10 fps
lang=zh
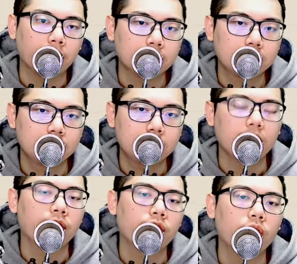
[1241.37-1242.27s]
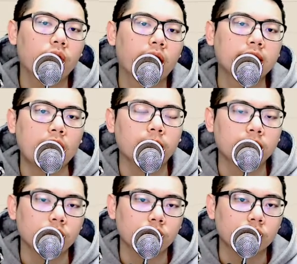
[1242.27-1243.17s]
有四个服务可以加入我们
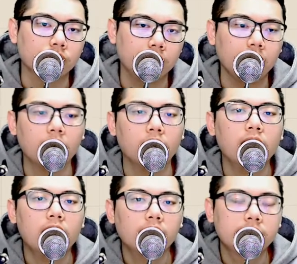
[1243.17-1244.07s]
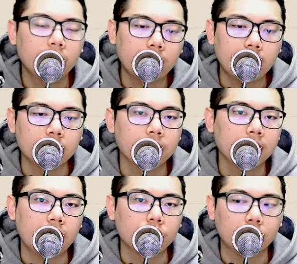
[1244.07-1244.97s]
精选群组。第一个，策略交易 SOP
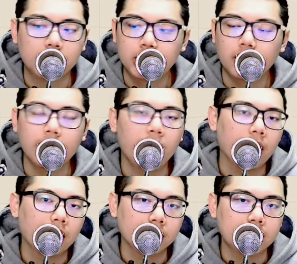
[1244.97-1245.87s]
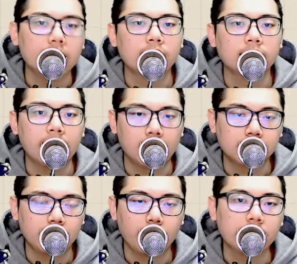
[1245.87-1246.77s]
的教学，基优量化跟价值成长两
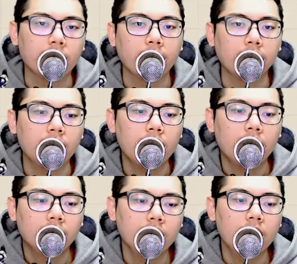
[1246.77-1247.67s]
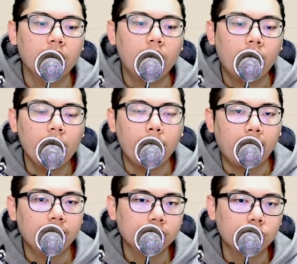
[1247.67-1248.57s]
只策略会教给你。第二，会有
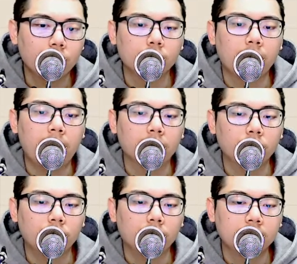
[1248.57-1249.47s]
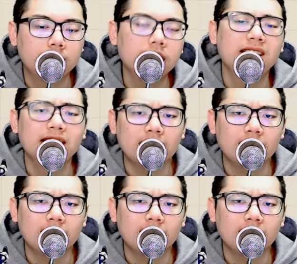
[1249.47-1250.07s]
盘后分选股藏宝图，适合基金